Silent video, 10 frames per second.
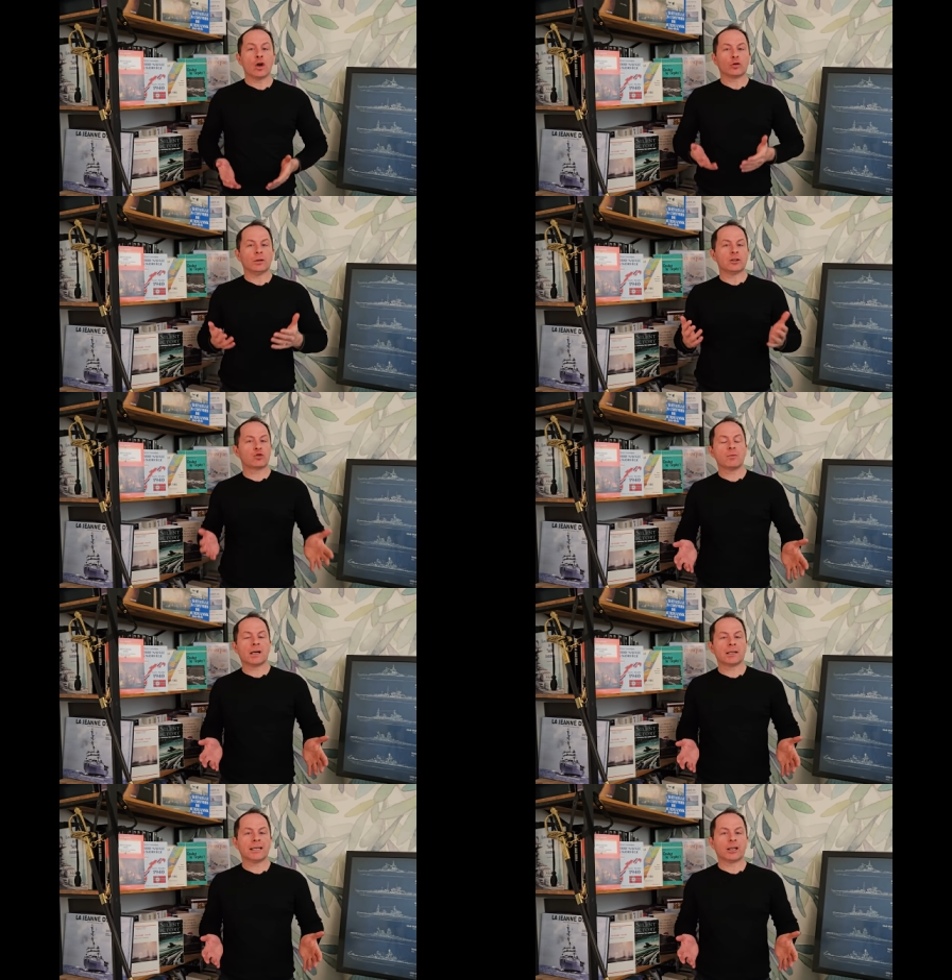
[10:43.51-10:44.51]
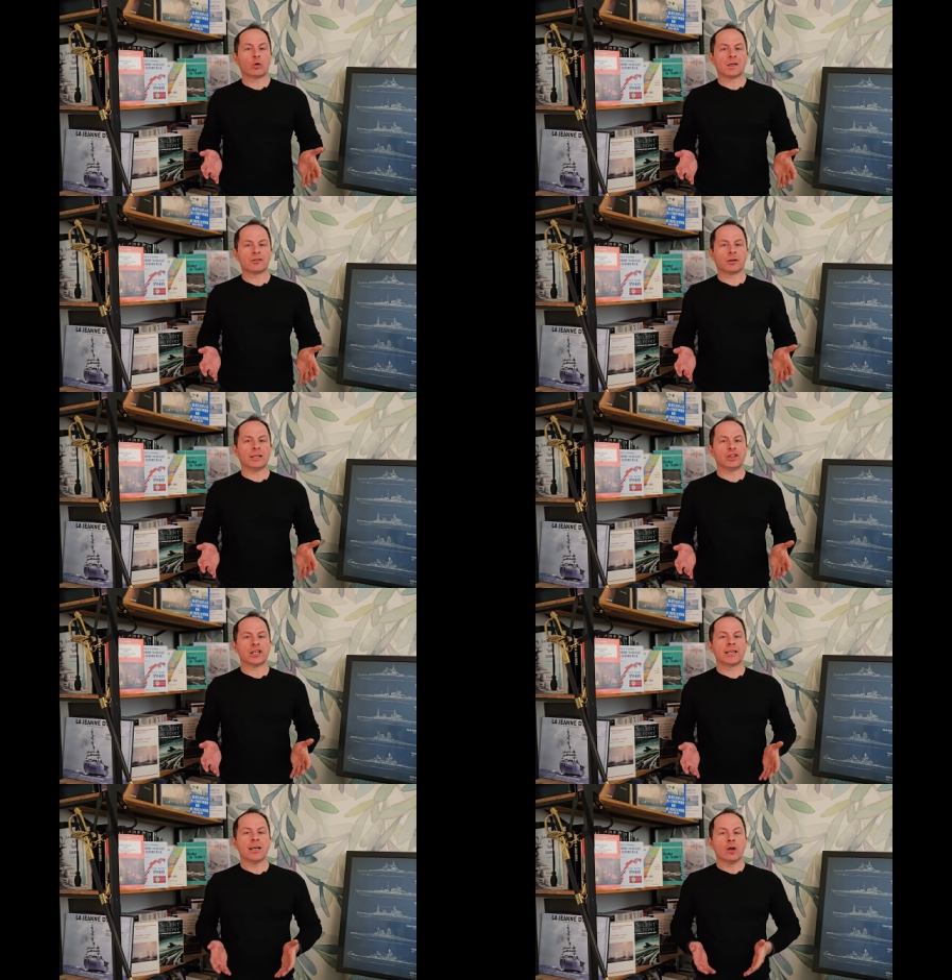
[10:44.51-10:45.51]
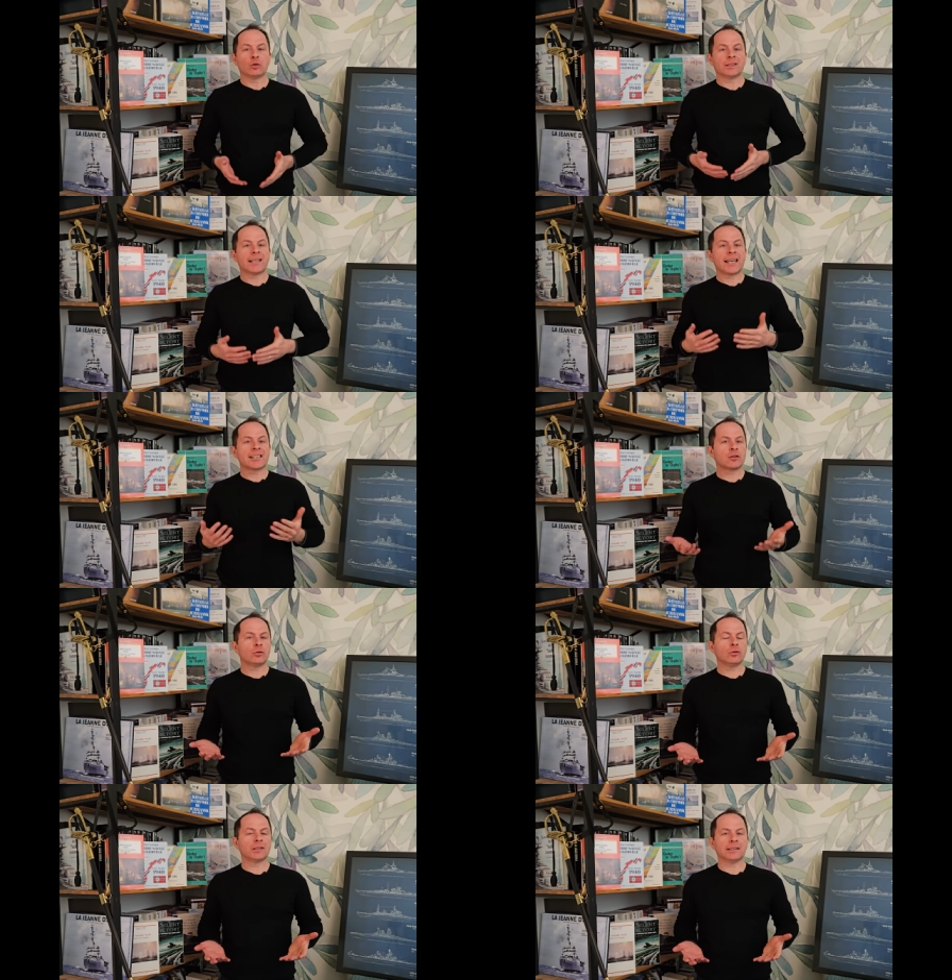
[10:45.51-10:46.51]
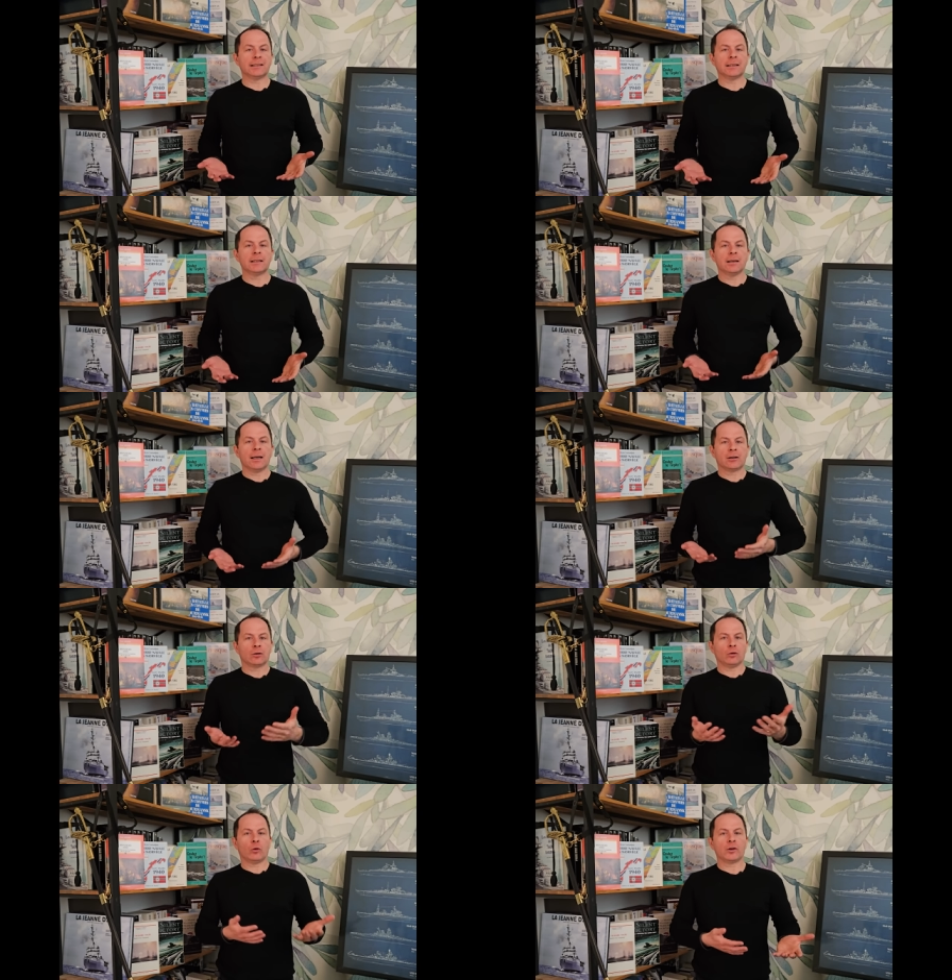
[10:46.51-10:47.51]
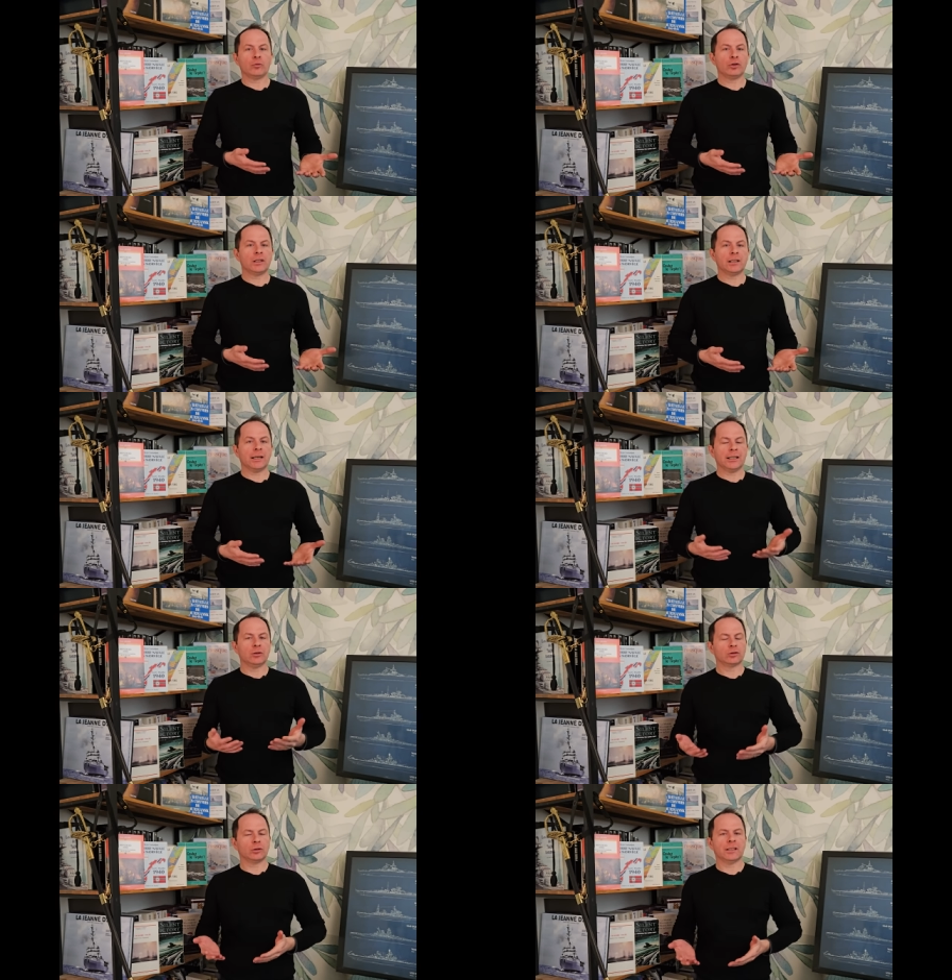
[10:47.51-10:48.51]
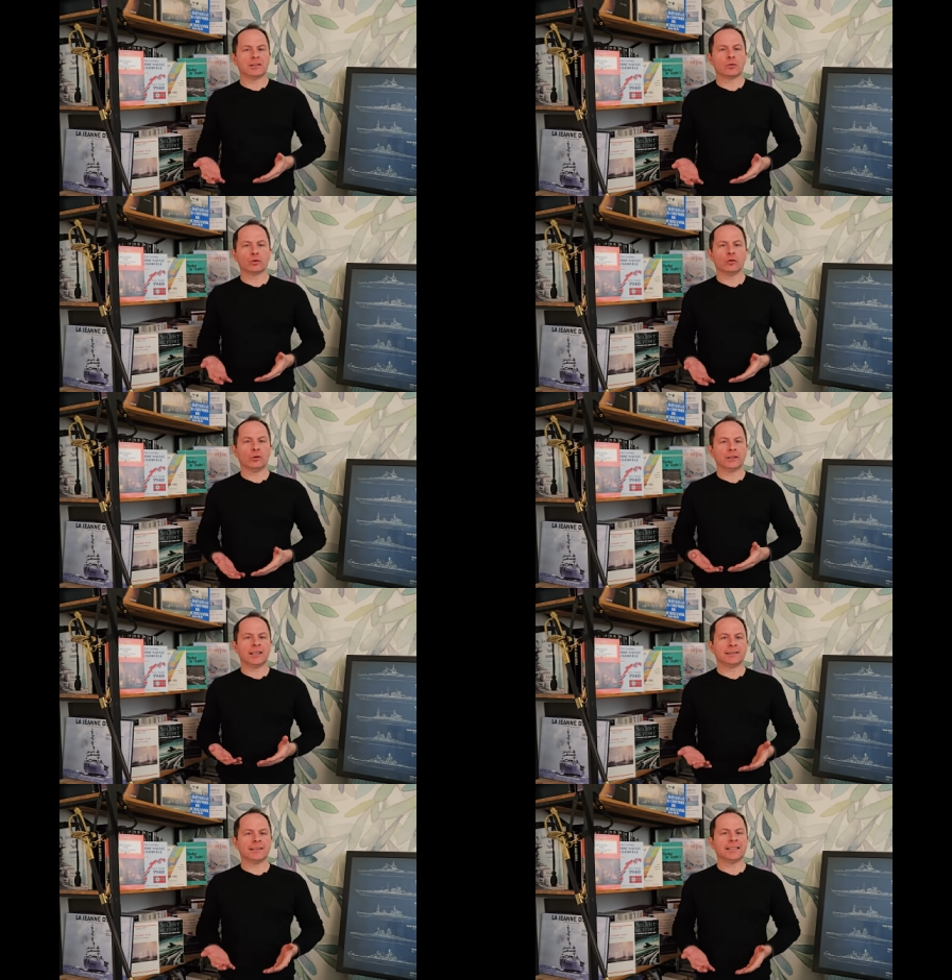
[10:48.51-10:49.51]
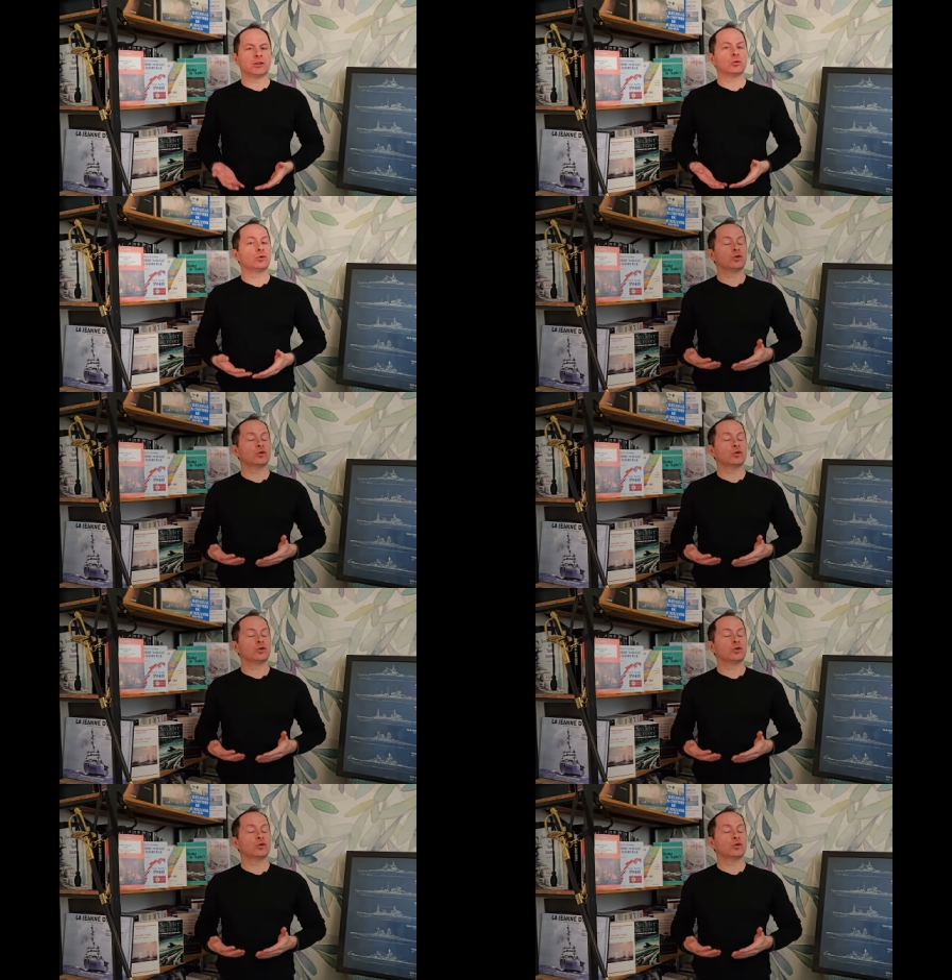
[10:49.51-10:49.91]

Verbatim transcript: que les sous-marins et les croiseurs légers soient exclus du traité quand le Royaume-Uni et d'autres nations demandaient l'interdiction du